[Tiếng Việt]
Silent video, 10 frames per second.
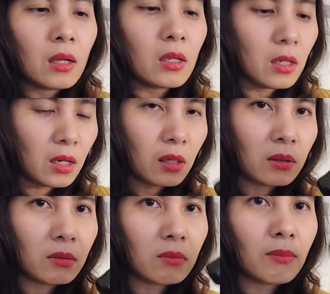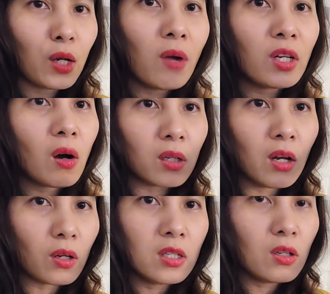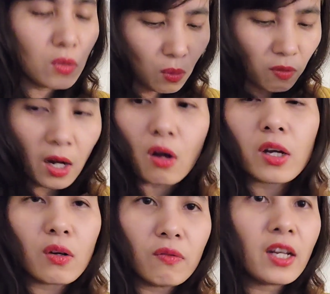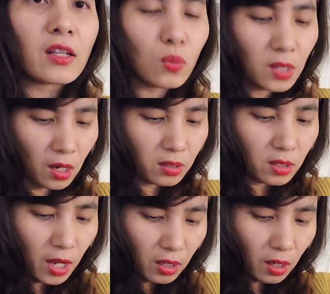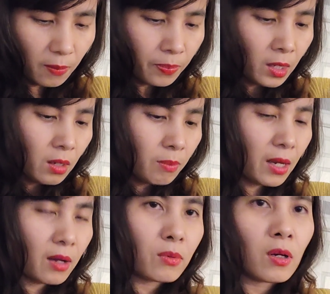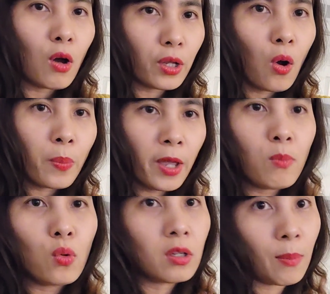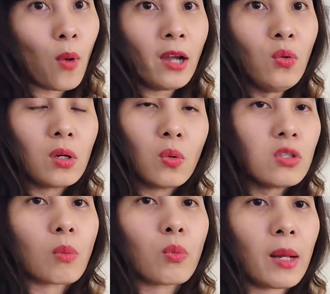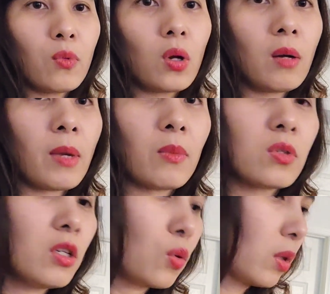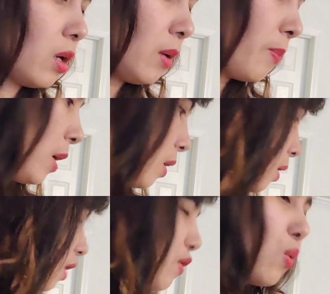thì uh, may quá vẫn còn cái lọ này chưa có dùng với cả lọ kia cũng vẫn đang dùng dở chưa hết nữa mà lọ này hộp này em mua từ năm ngoái luôn đúng tròn một năm luôn đó mà em còn chưa dùng tới tại vì